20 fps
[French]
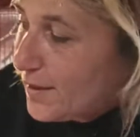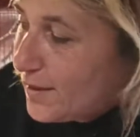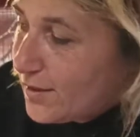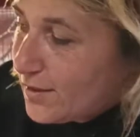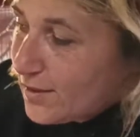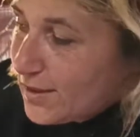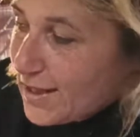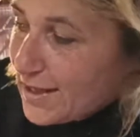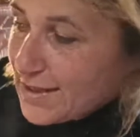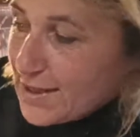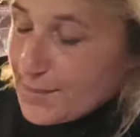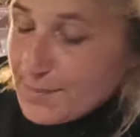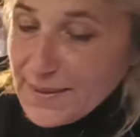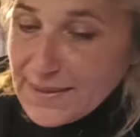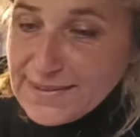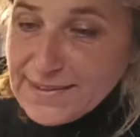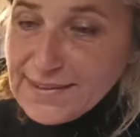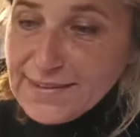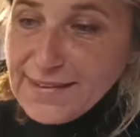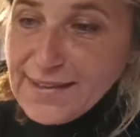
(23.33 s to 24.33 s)
euh, la
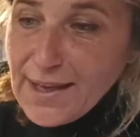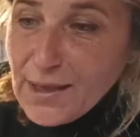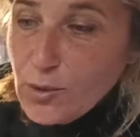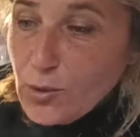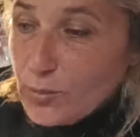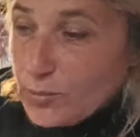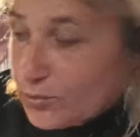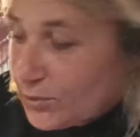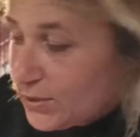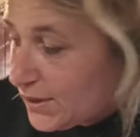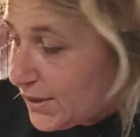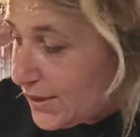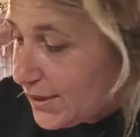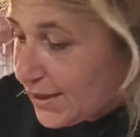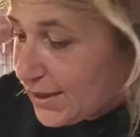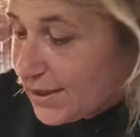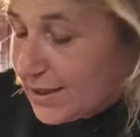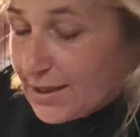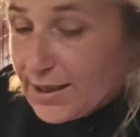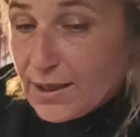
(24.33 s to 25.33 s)
capacité à communiquer.